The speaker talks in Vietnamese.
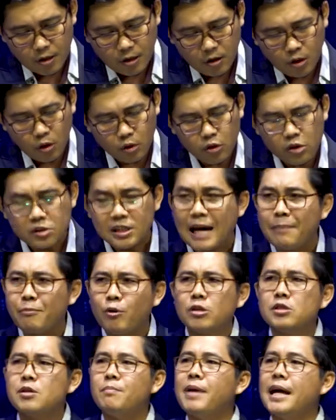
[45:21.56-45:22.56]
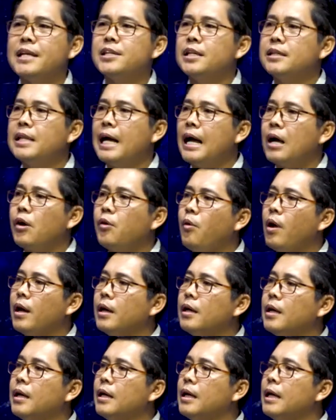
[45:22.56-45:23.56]
Lúc Joseph có sầm ra chất tha quát
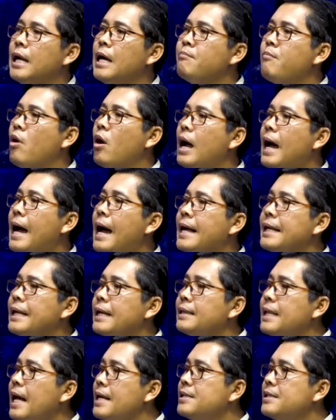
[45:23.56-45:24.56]
nâng bằng hai nhà tạ